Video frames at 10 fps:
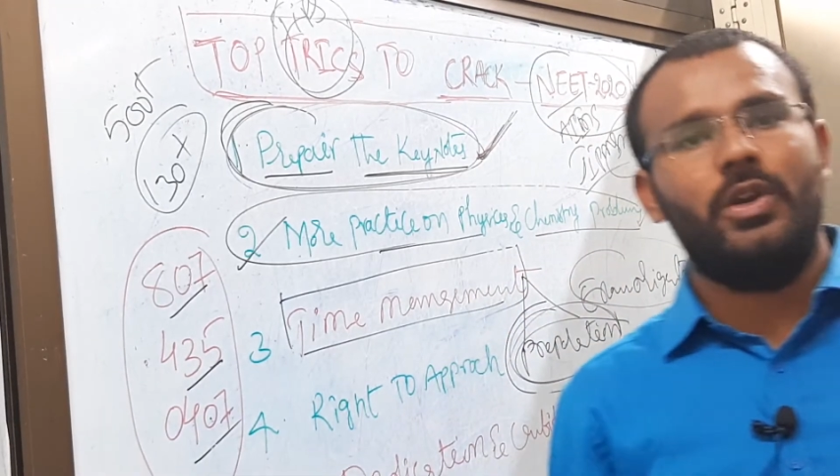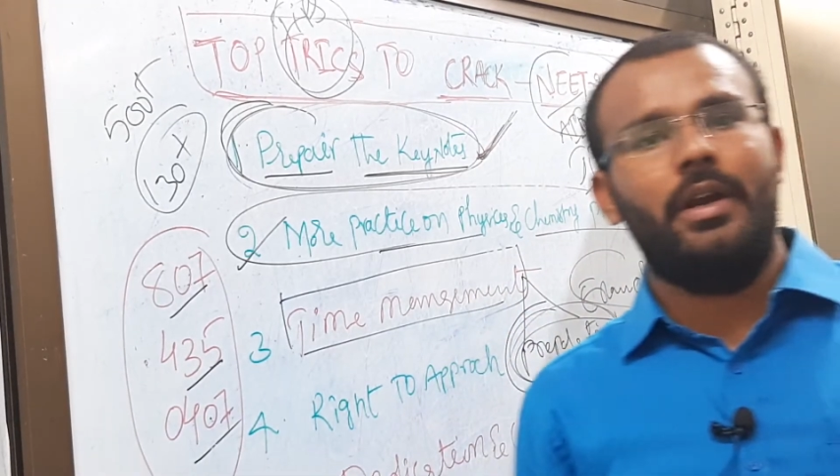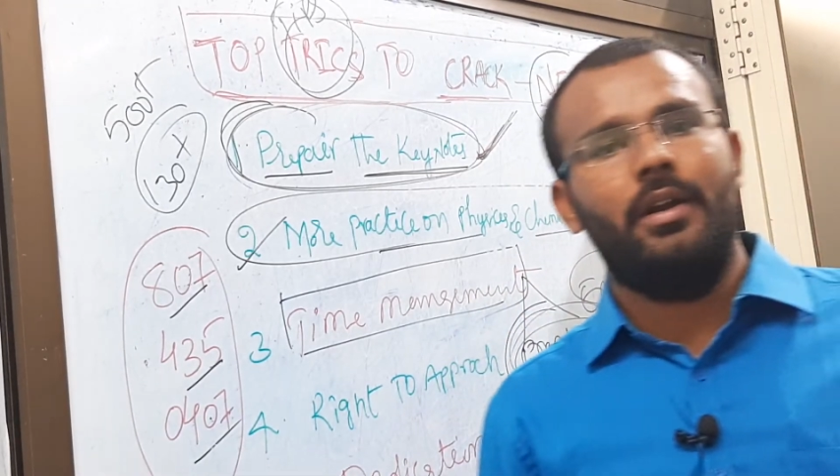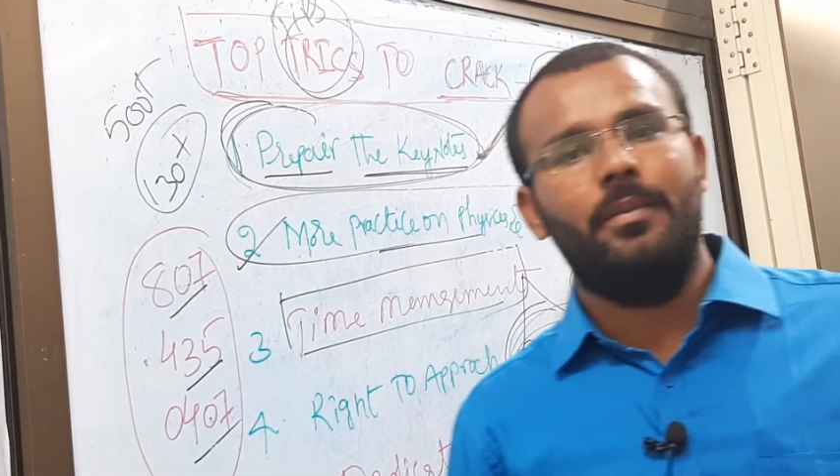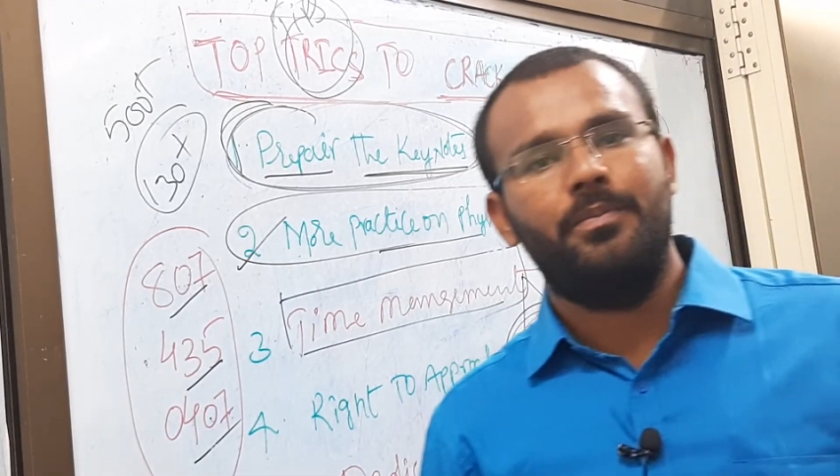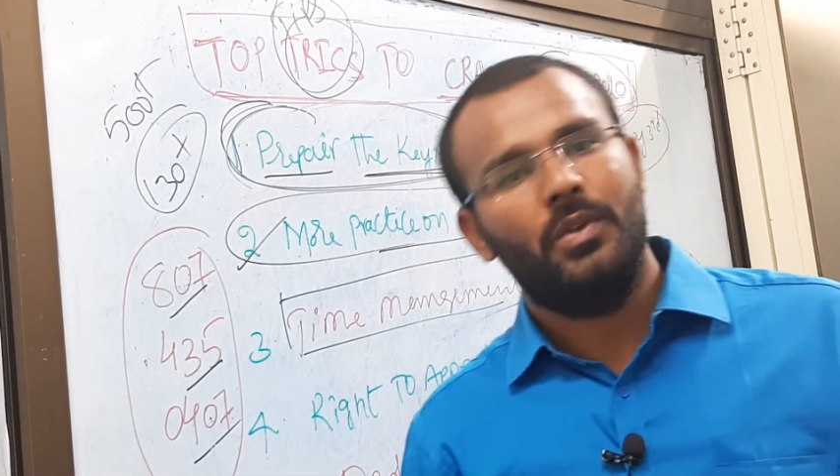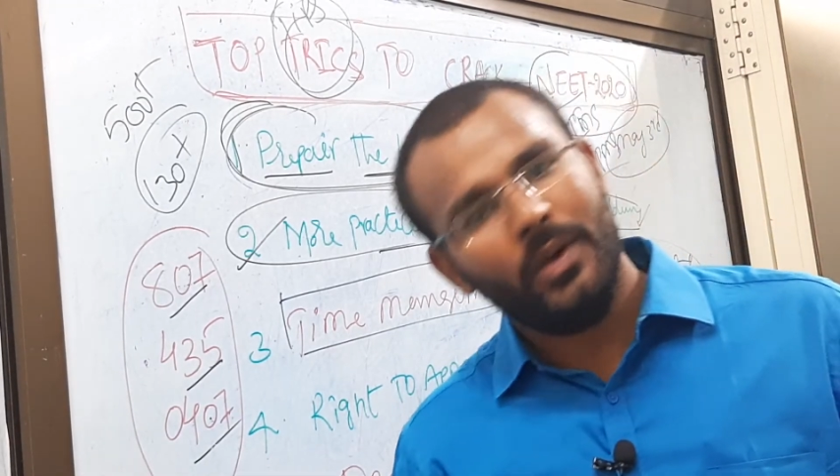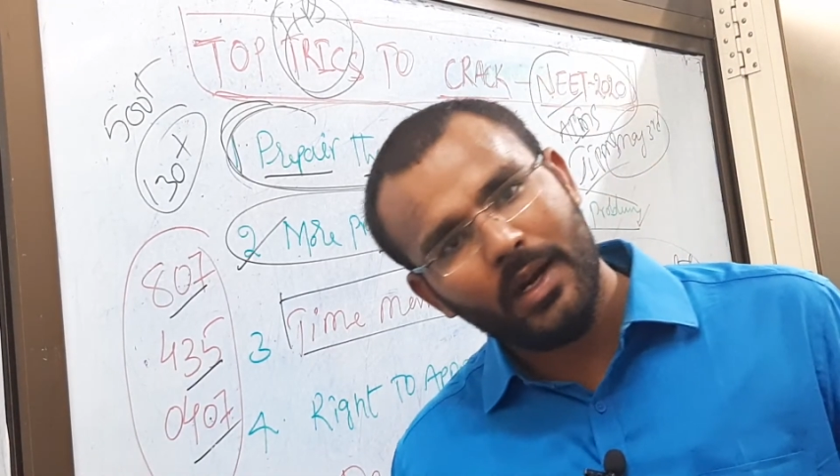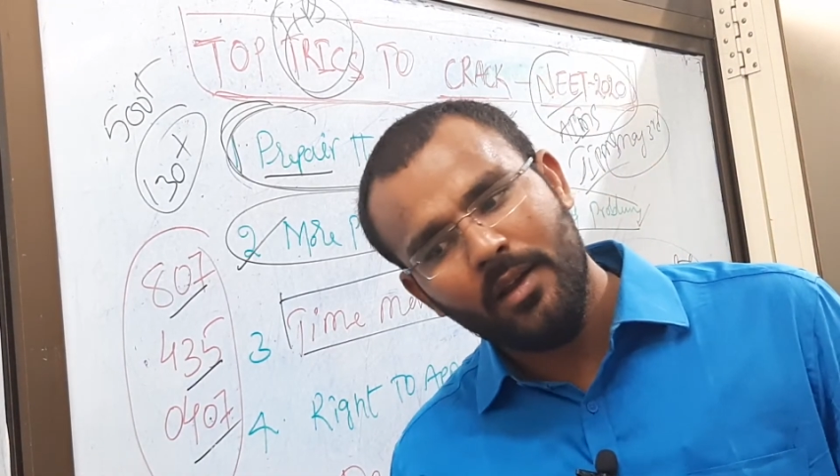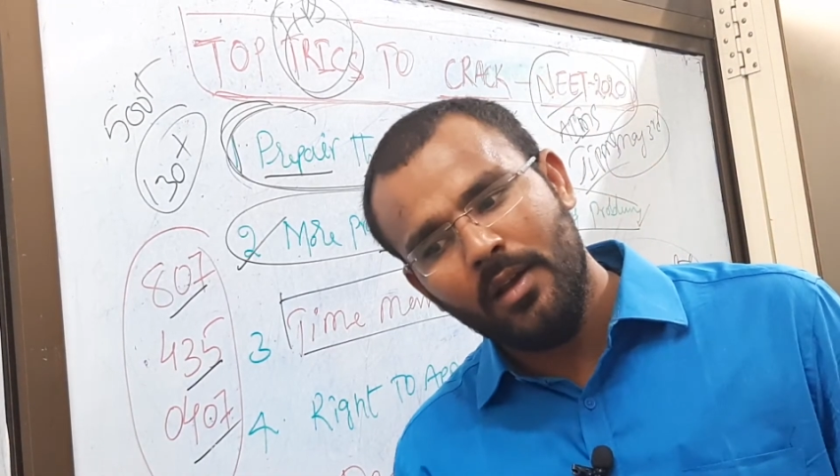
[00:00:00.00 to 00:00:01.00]
చేయండి
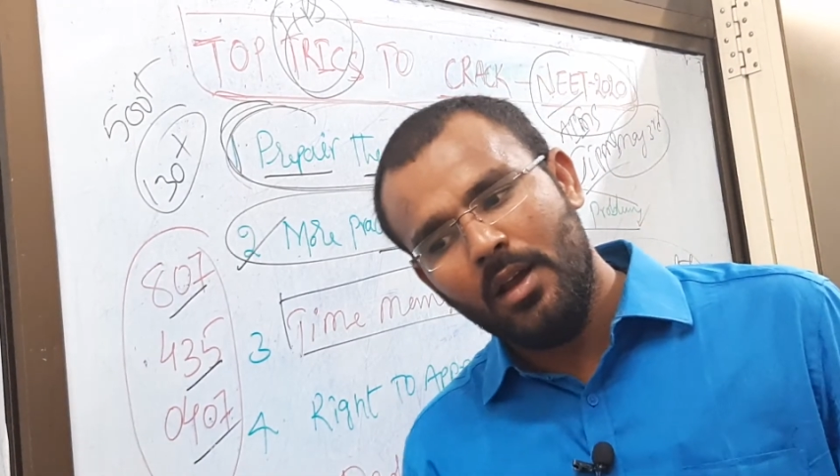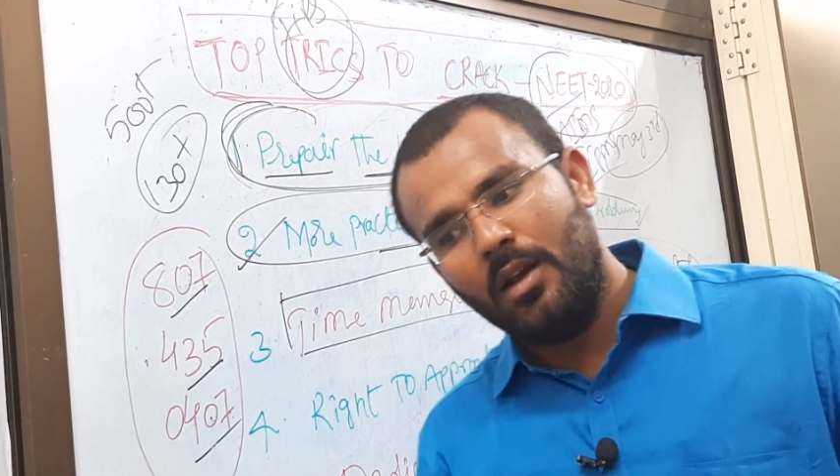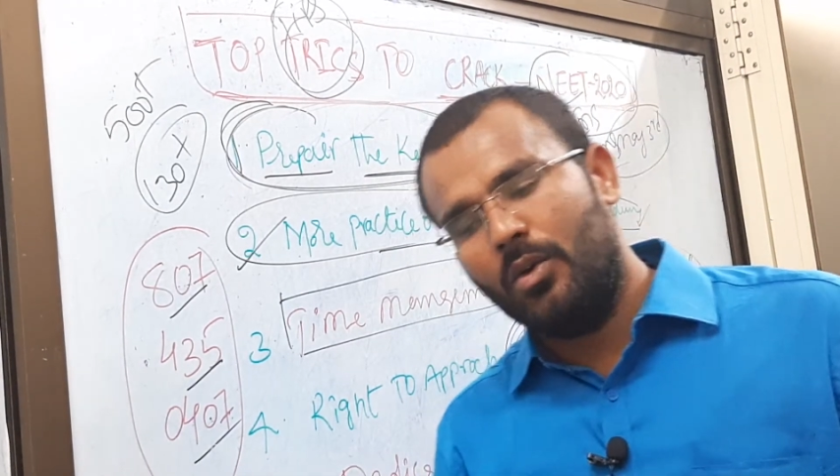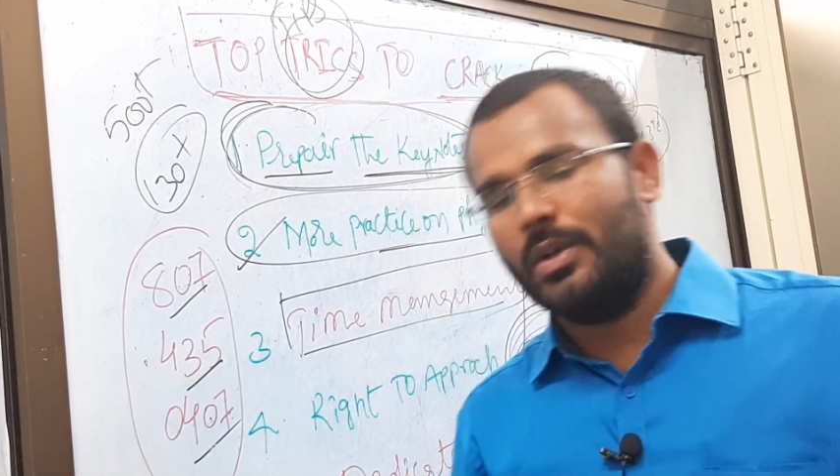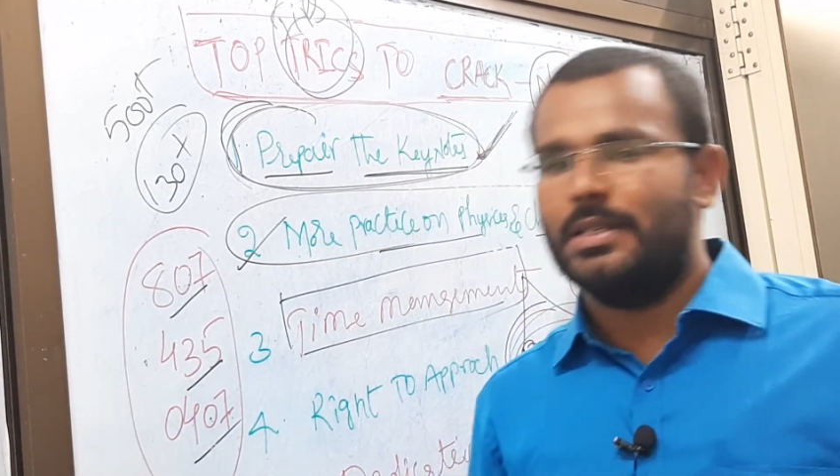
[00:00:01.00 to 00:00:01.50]
ఓకేనా ఓకే